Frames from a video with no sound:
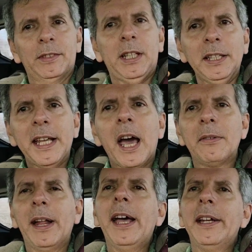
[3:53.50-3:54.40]

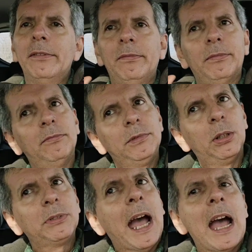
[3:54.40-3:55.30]
Entenderam, né? Não,
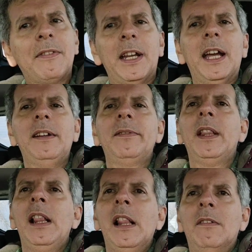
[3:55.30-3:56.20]
não deve, né?
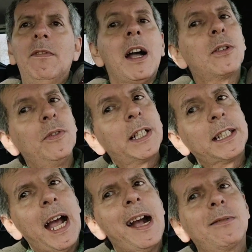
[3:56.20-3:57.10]
Vai
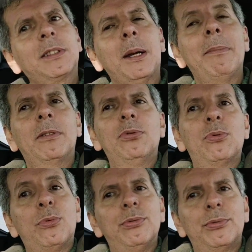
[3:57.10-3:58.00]
conversar com,
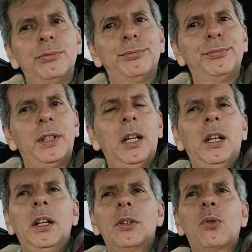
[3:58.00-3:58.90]
com,
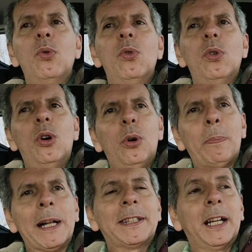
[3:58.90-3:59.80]
com o
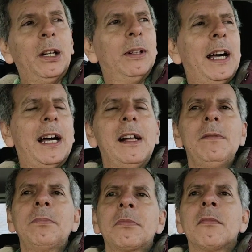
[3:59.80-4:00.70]
patrão lá
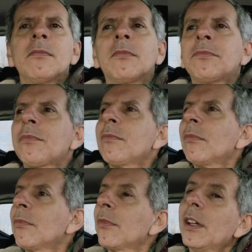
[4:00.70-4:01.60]

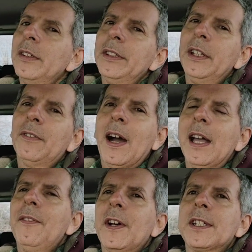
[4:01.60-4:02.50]
e
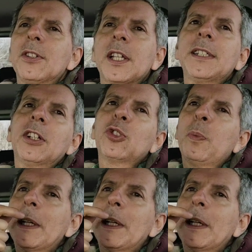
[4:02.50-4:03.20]
vai fazer os acertos com o